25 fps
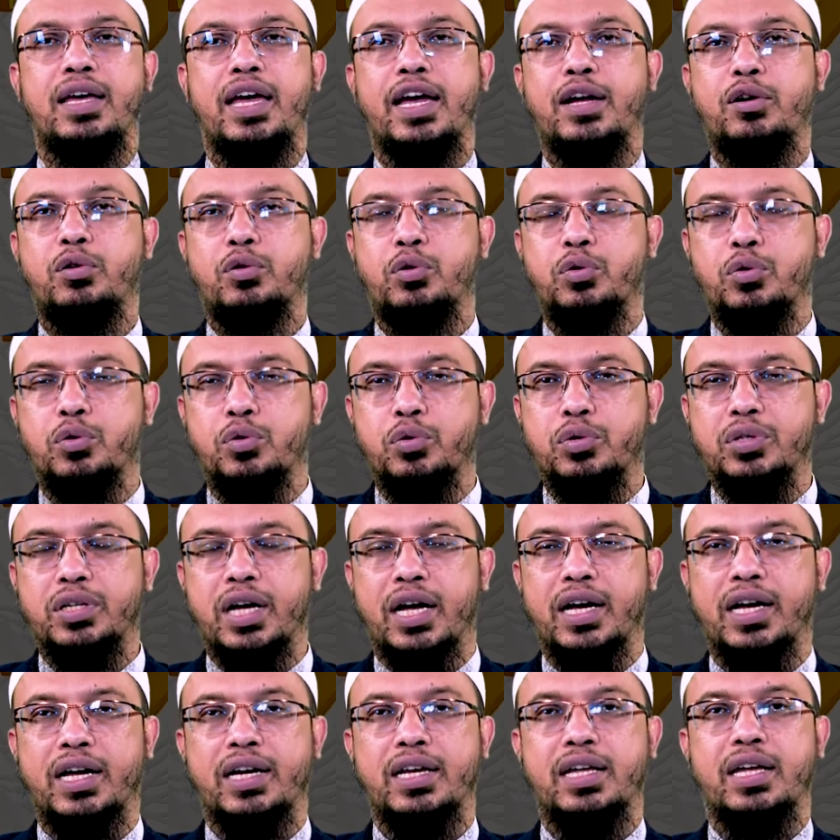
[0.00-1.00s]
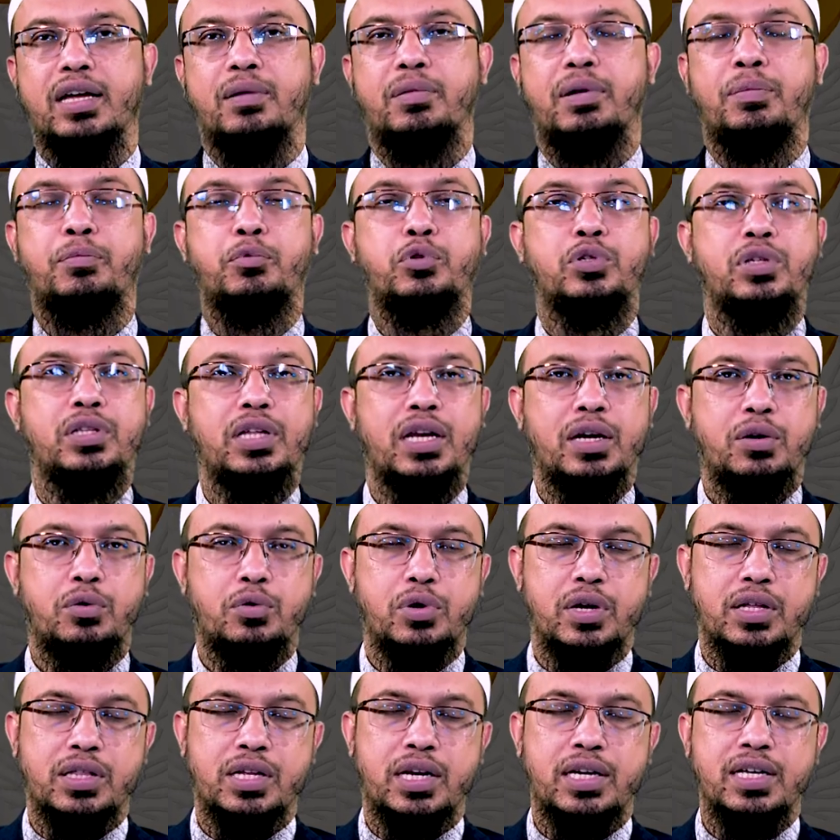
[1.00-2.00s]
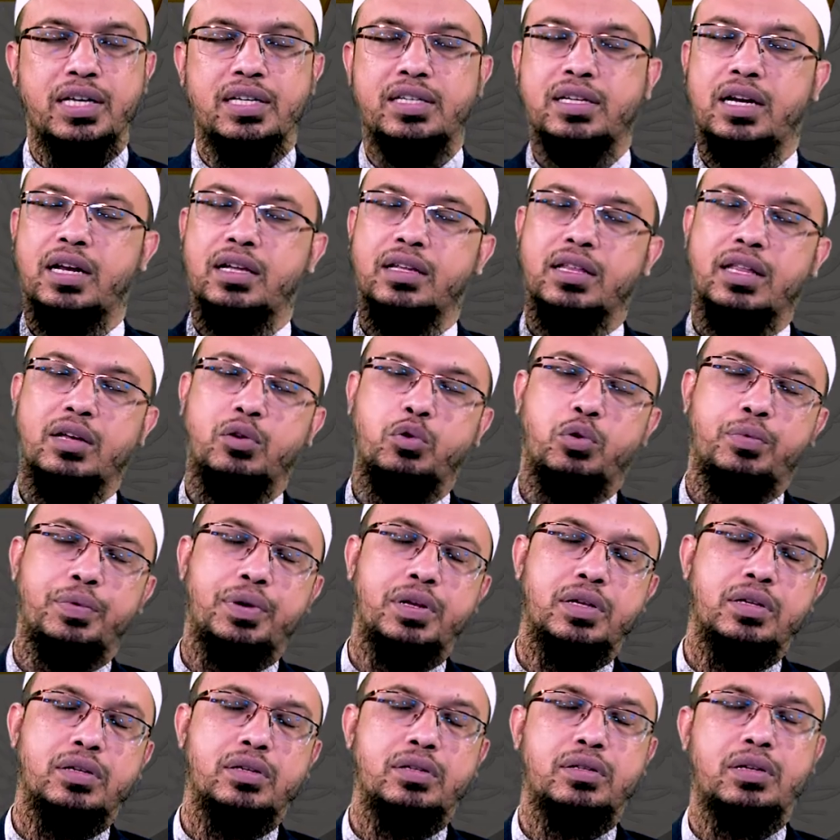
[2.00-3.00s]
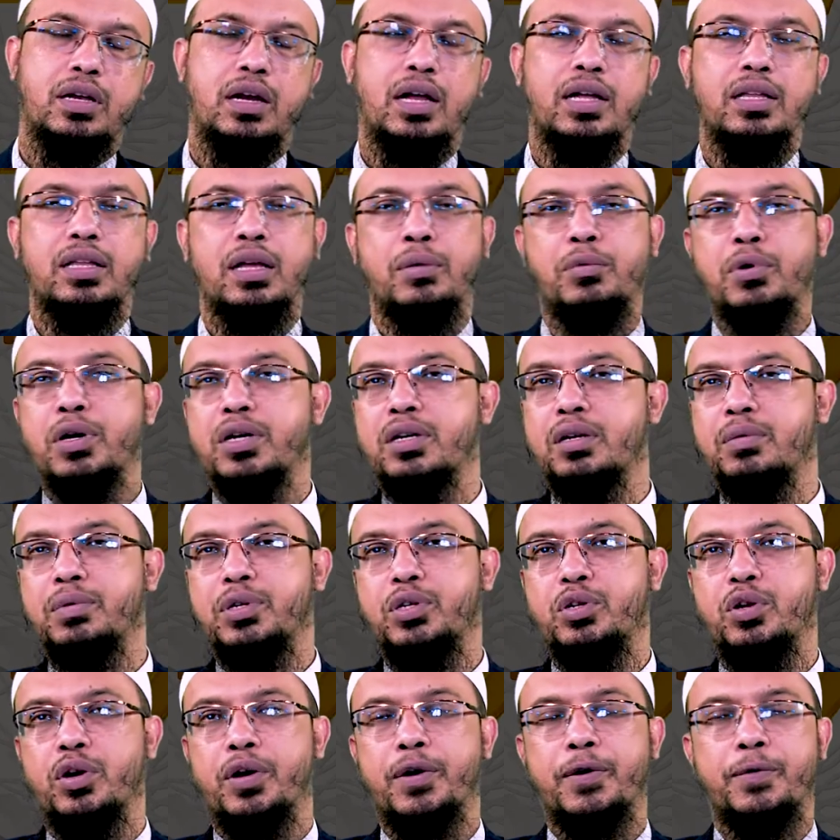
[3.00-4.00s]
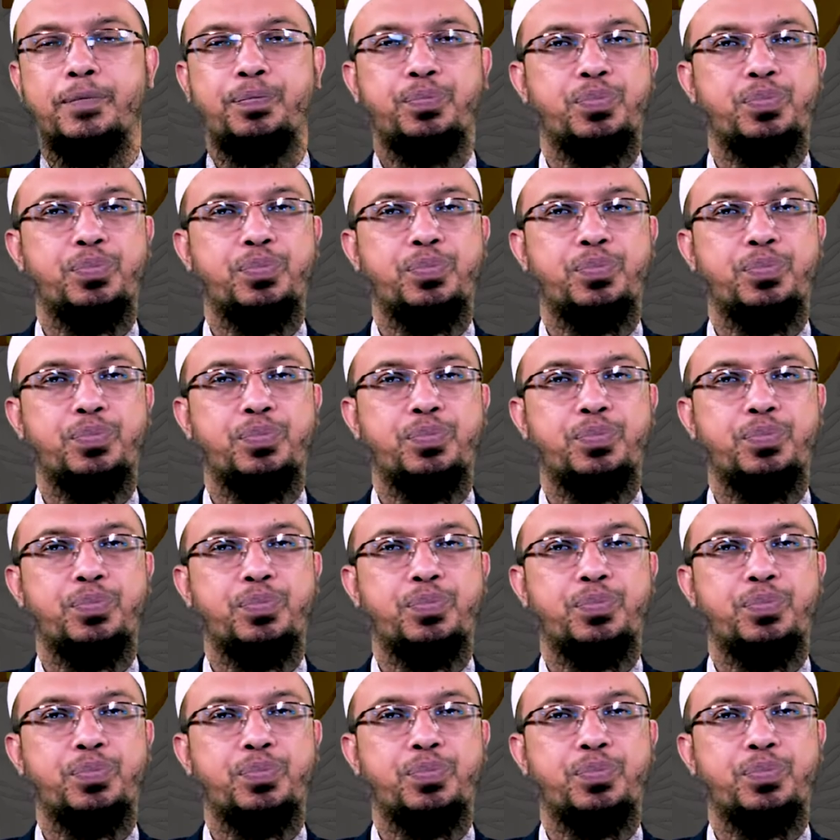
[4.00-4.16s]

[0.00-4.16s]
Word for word: একটু জায়গা নিয়ে বা মসজিদের এক কোনায় দাঁড়িয়ে সালাদ আদায় করবেন সালাত এমন একটা বিষয়